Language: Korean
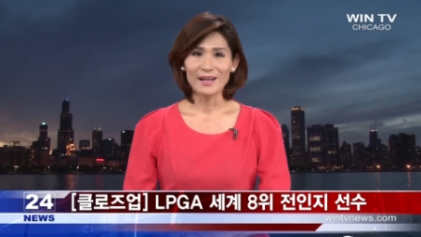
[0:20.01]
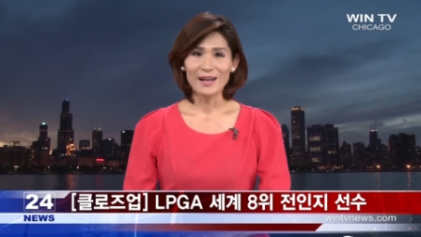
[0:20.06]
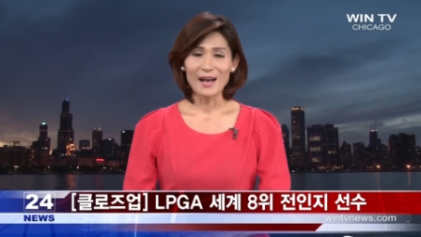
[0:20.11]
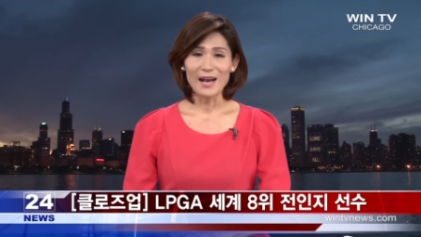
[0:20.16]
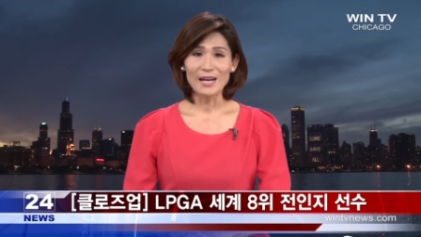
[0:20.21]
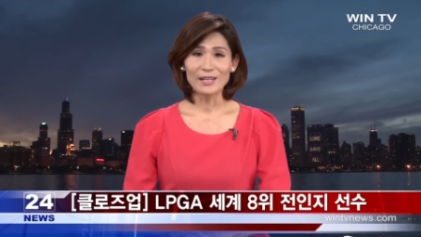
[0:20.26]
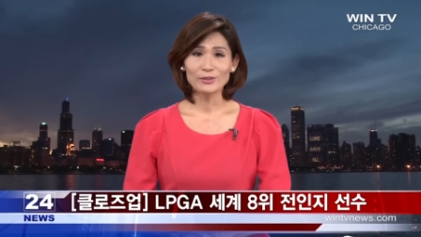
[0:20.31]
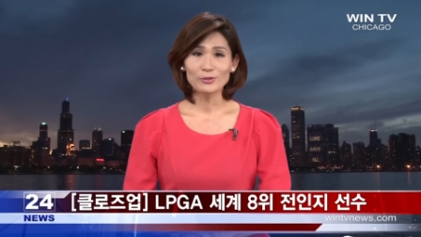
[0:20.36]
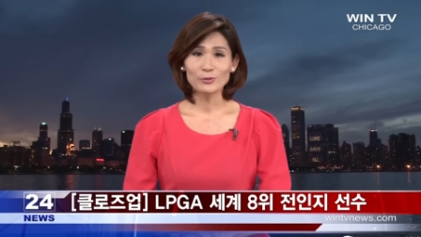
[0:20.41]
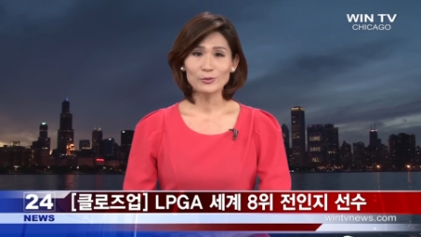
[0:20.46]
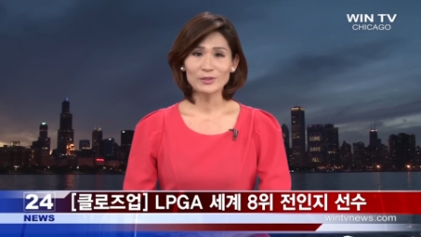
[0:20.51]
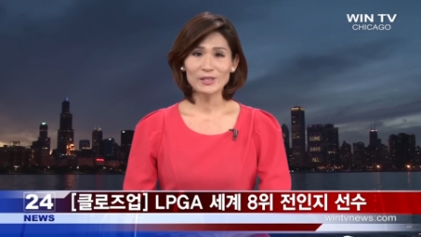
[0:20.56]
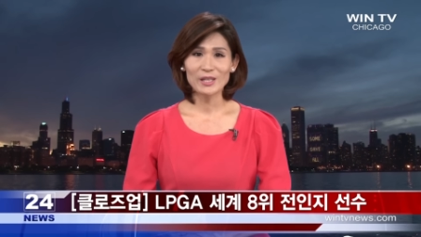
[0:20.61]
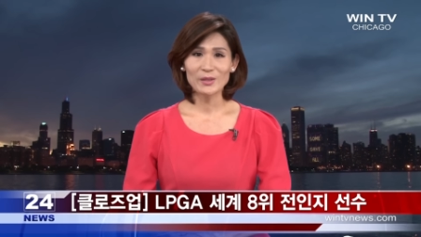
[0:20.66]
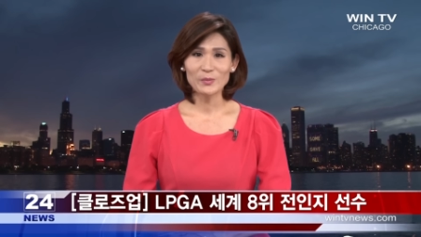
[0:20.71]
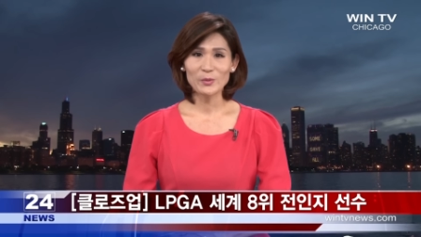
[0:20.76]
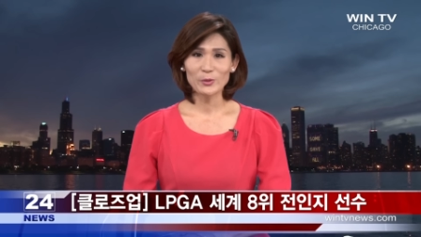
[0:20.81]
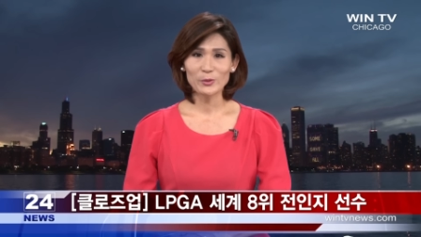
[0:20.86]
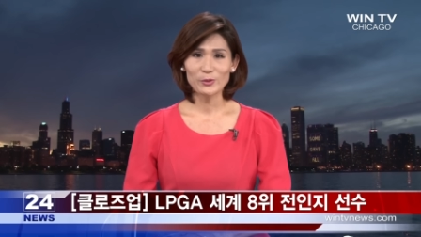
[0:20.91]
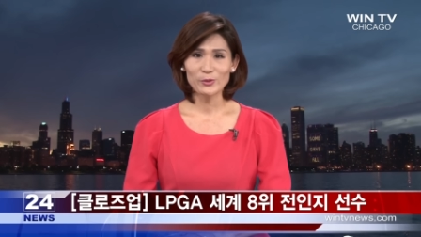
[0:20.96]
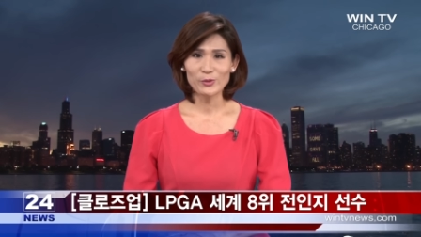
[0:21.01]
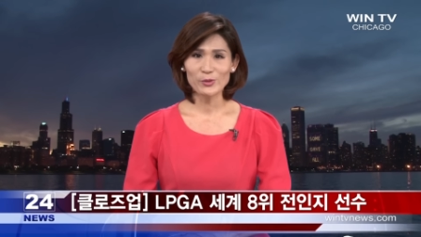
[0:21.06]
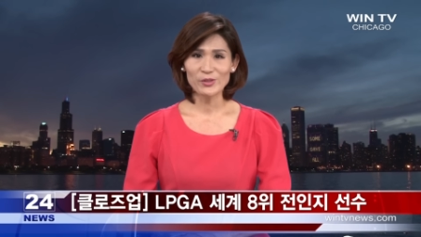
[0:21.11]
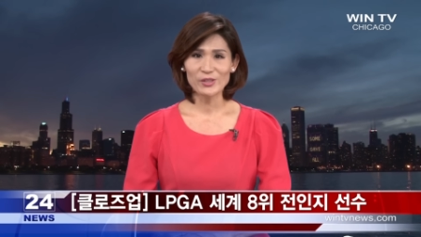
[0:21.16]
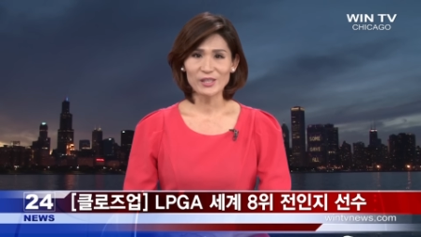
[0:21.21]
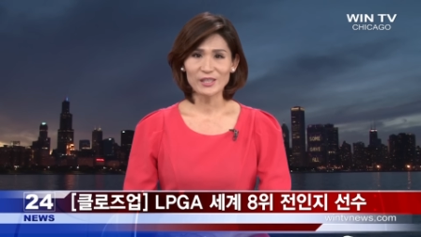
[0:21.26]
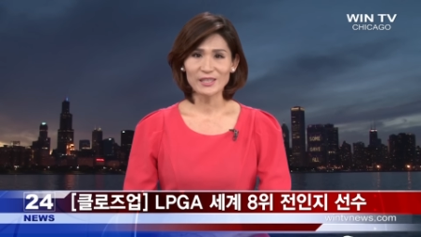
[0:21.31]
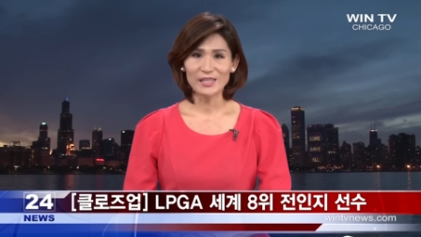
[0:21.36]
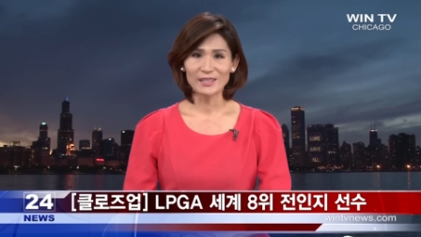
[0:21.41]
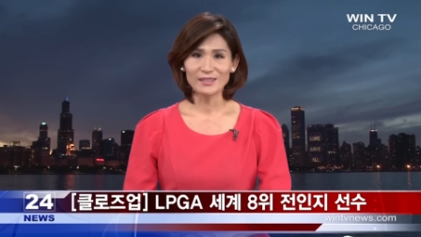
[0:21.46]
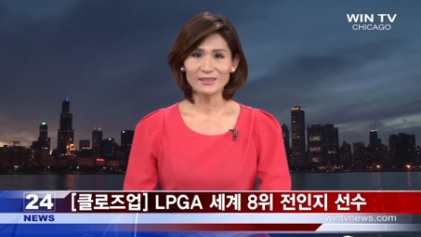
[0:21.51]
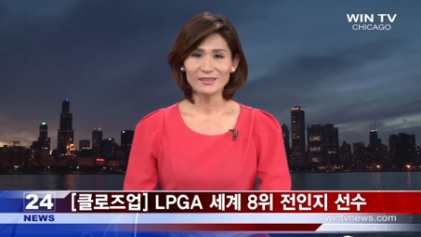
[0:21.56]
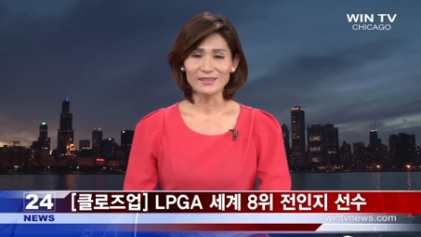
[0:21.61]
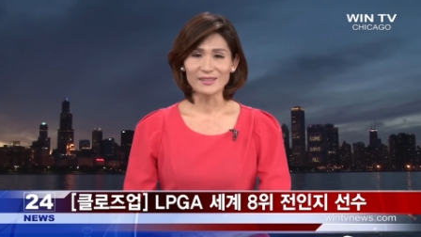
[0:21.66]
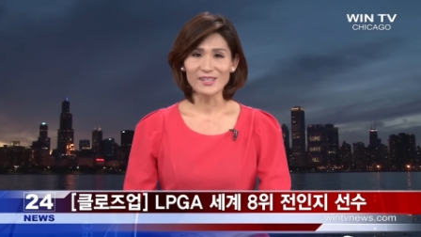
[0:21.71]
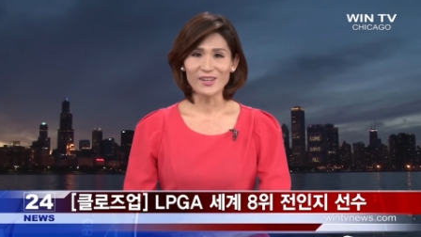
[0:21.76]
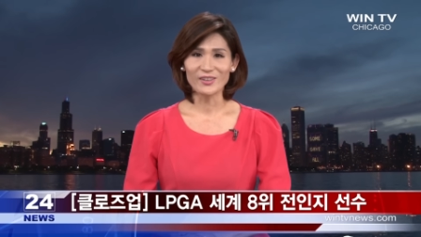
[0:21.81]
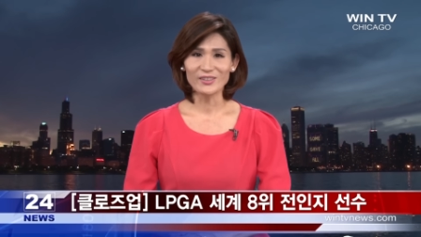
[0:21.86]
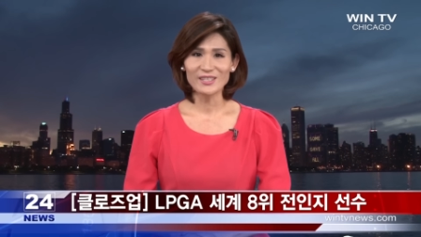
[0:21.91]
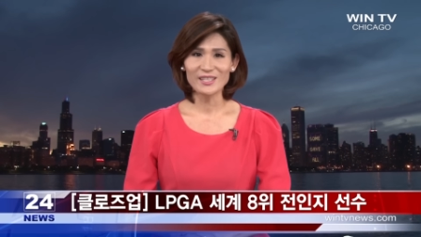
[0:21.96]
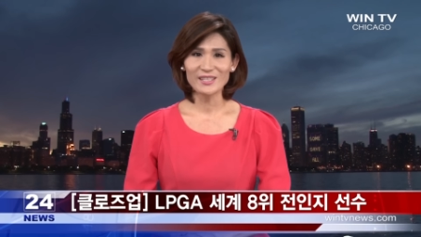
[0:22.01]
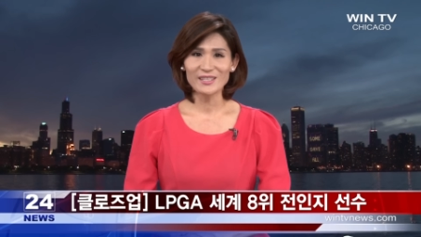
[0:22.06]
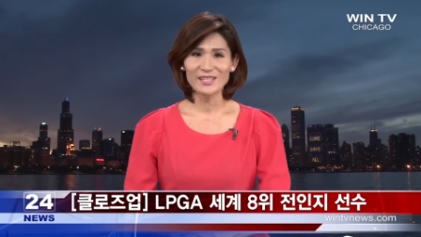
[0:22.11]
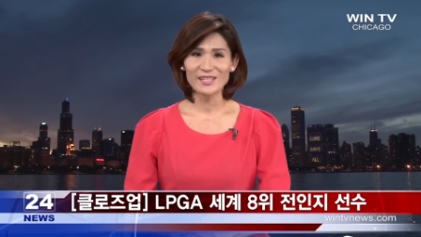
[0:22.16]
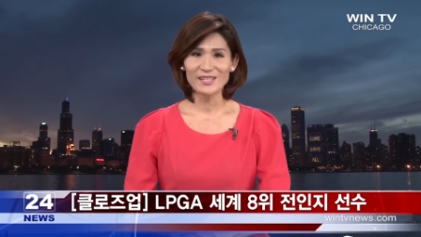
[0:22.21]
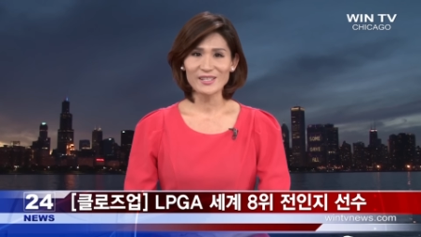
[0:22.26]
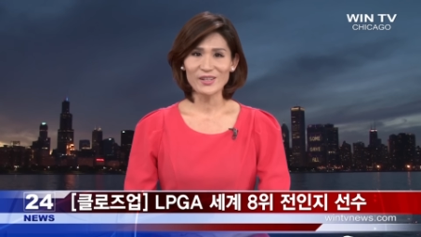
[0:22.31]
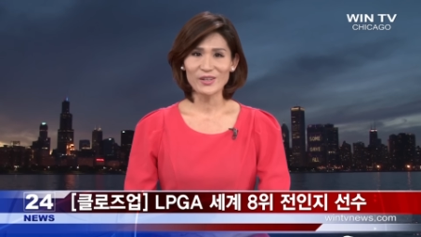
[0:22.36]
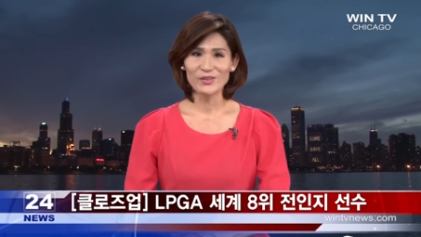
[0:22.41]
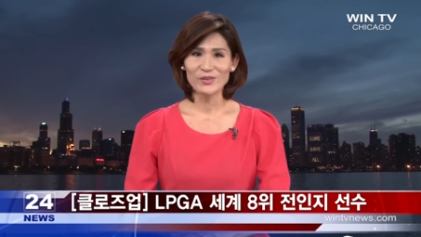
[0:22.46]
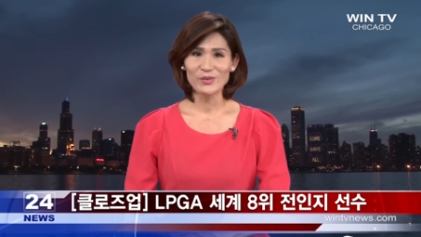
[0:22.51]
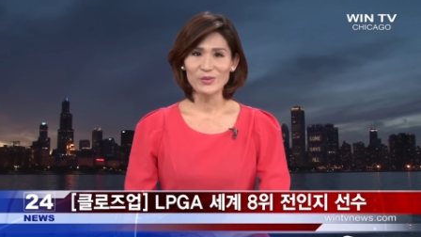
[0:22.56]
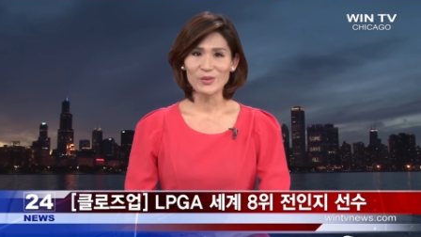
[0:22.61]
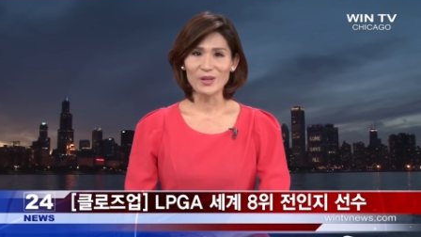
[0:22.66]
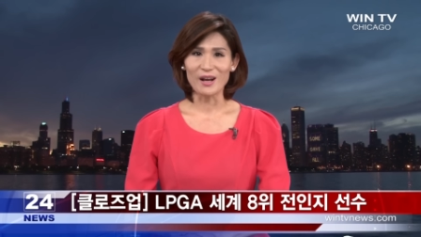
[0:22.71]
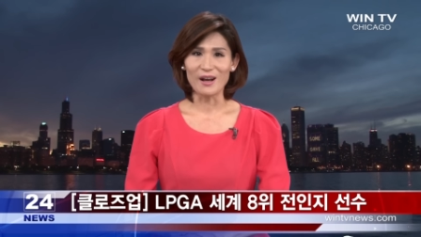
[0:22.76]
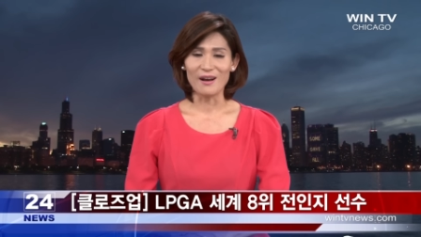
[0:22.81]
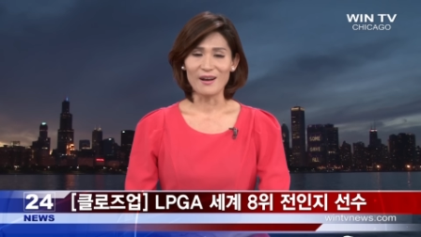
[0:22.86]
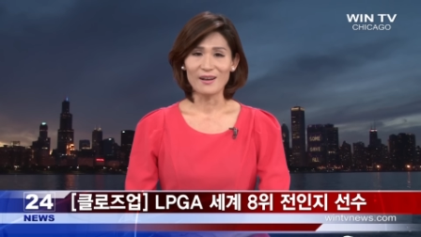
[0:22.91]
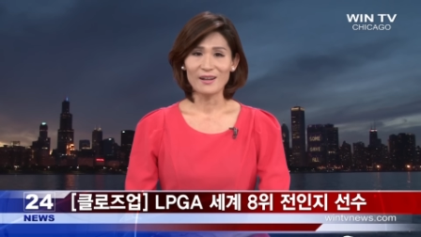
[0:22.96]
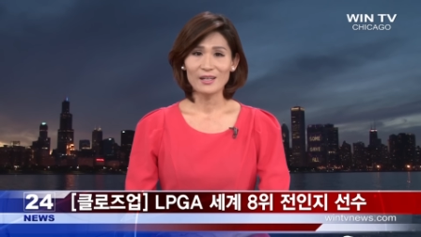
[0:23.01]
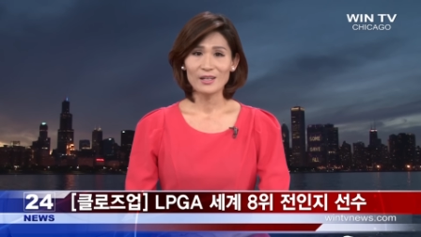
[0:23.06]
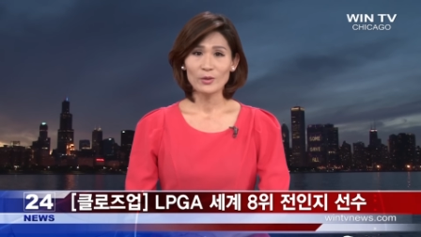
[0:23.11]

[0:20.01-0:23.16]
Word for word: 한국 대표로 출전하는 전인지 선수가